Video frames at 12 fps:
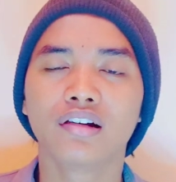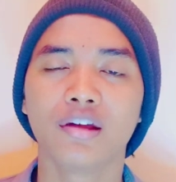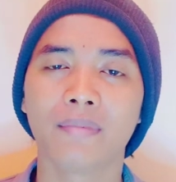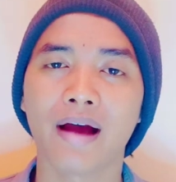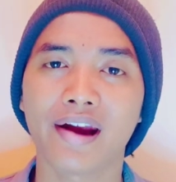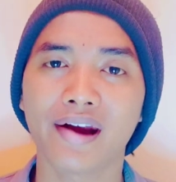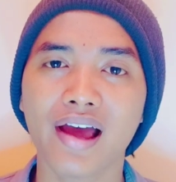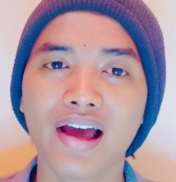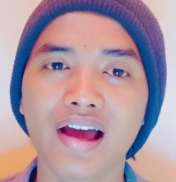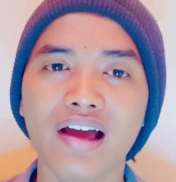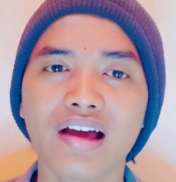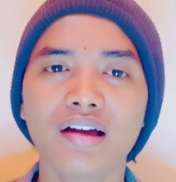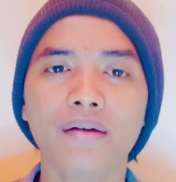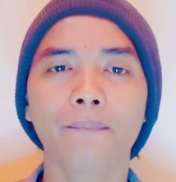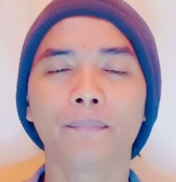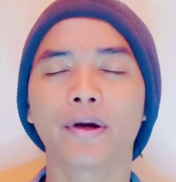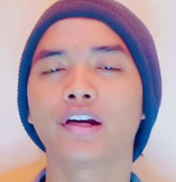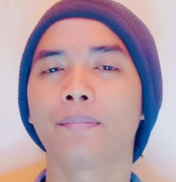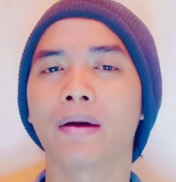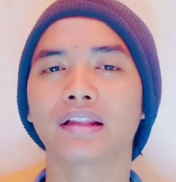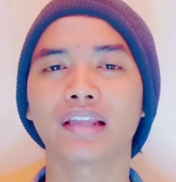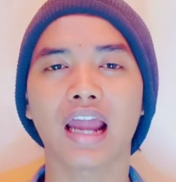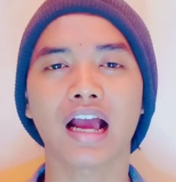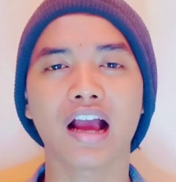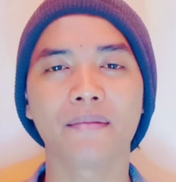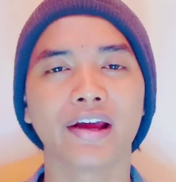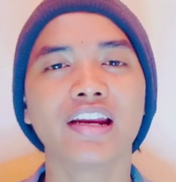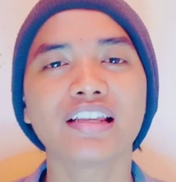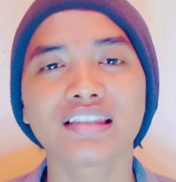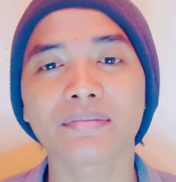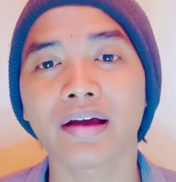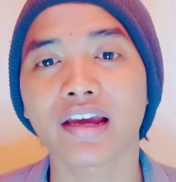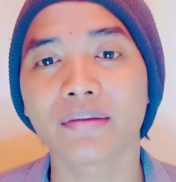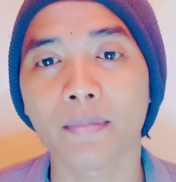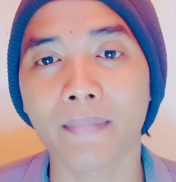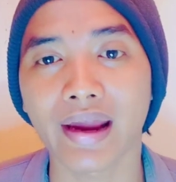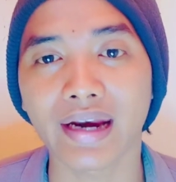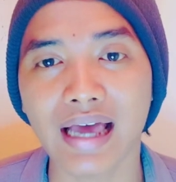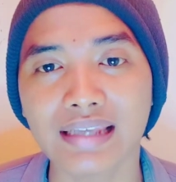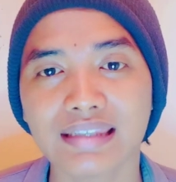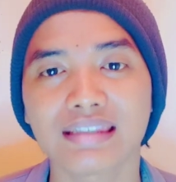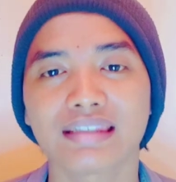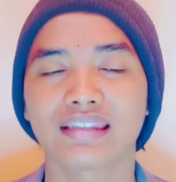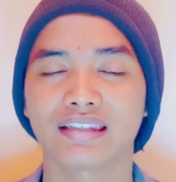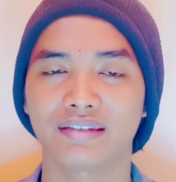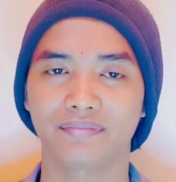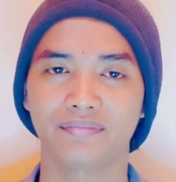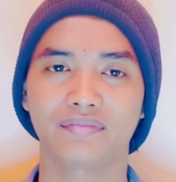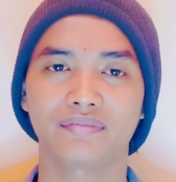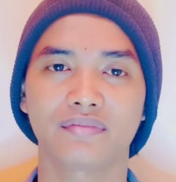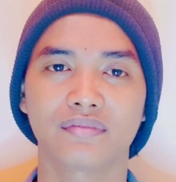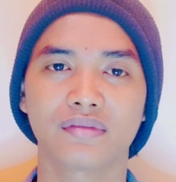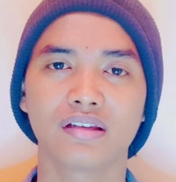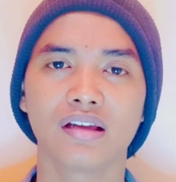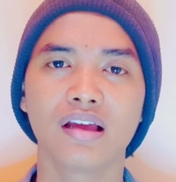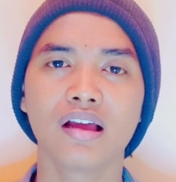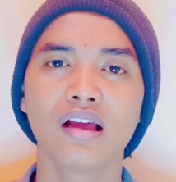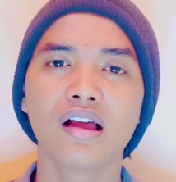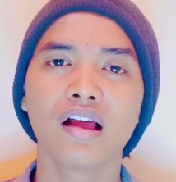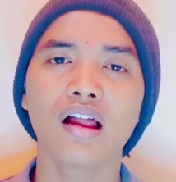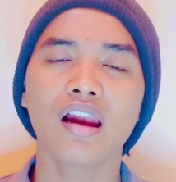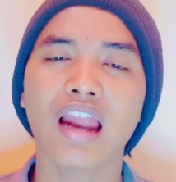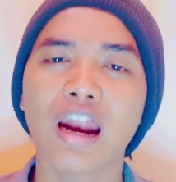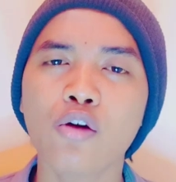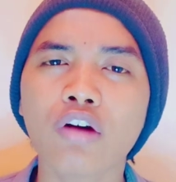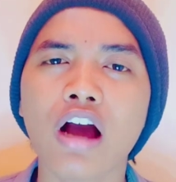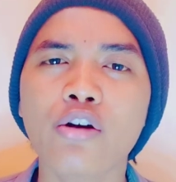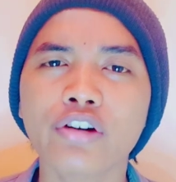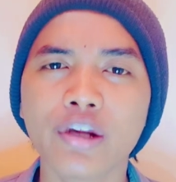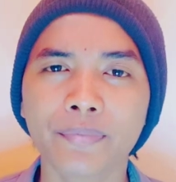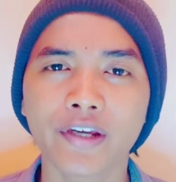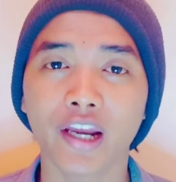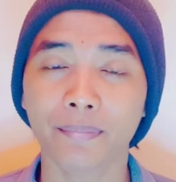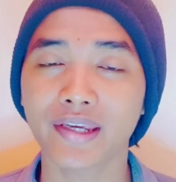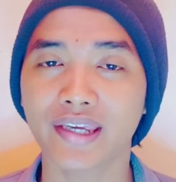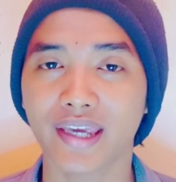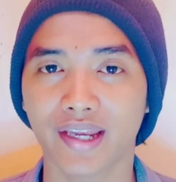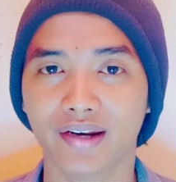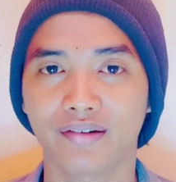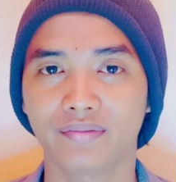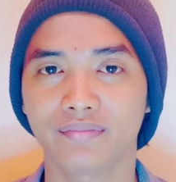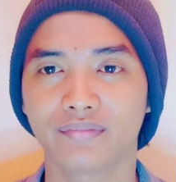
dimana perdebatan agama ini semakin memanas Lalu kalau dipikir-pikir,